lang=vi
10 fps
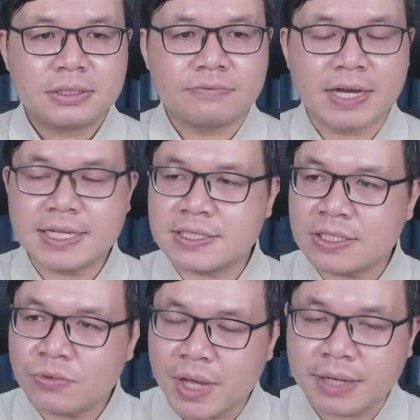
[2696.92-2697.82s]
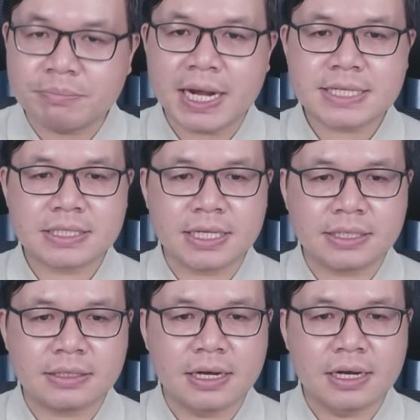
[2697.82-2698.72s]
và cái chính quyền
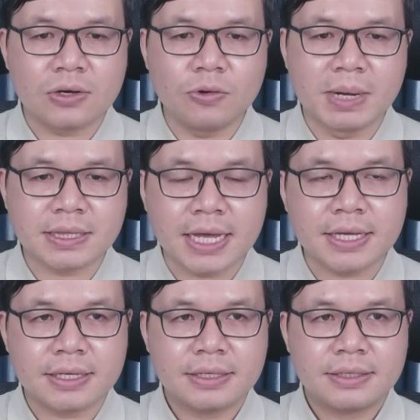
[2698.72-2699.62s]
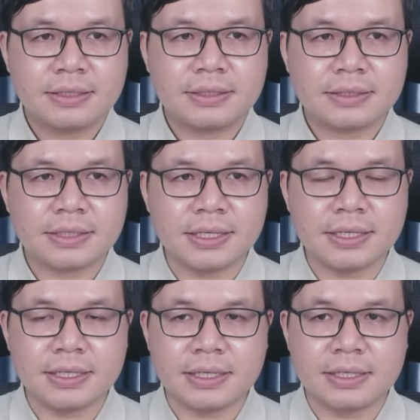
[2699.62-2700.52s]
Palestine ở khu bờ Tây
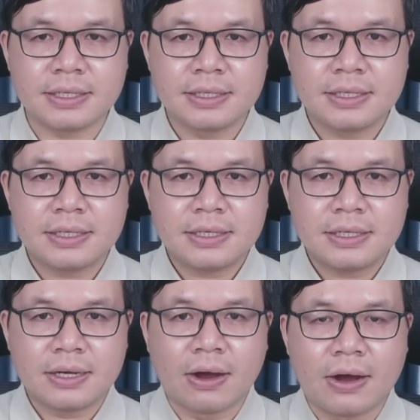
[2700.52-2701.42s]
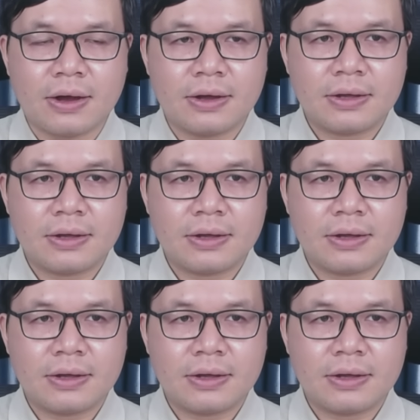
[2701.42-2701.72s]
thì họ